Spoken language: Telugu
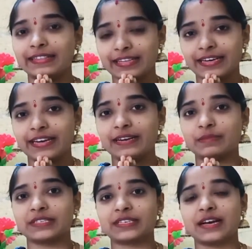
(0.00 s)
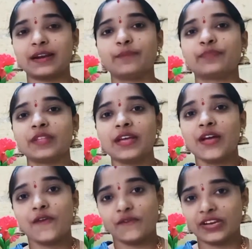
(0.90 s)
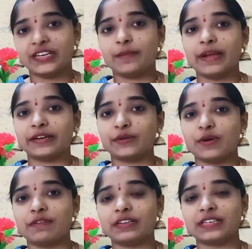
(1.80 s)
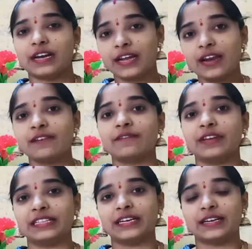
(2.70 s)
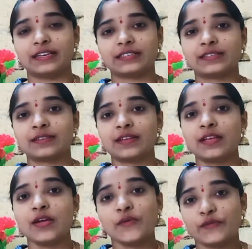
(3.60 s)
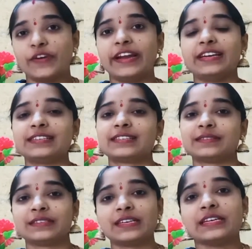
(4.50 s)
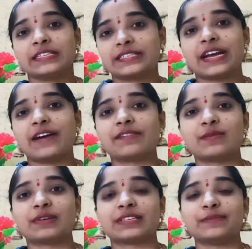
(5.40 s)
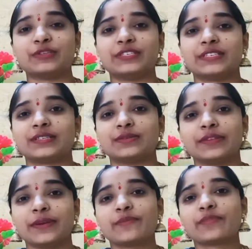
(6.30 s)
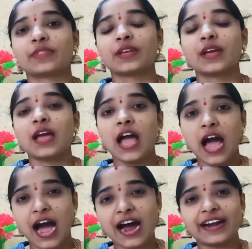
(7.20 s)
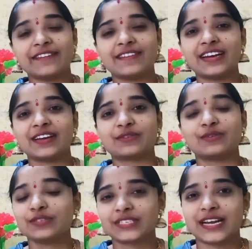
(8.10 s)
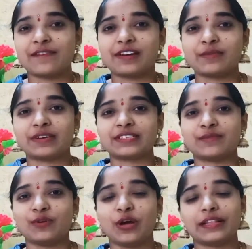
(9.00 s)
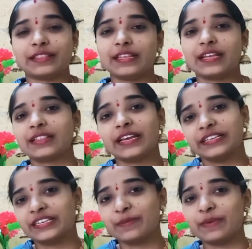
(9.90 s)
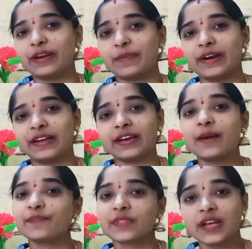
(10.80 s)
అందరికీ నమస్కారం వెల్కమ్ బ్యాక్ టు అవర్ ఛానల్ వేద టాక్స్ ఫ్రెండ్స్ శ్రావణ మాసం వచ్చేస్తుంది ఆడవాళ్లకు శ్రావణ మాసంలో అత్యంత ఇష్టమైన పండుగ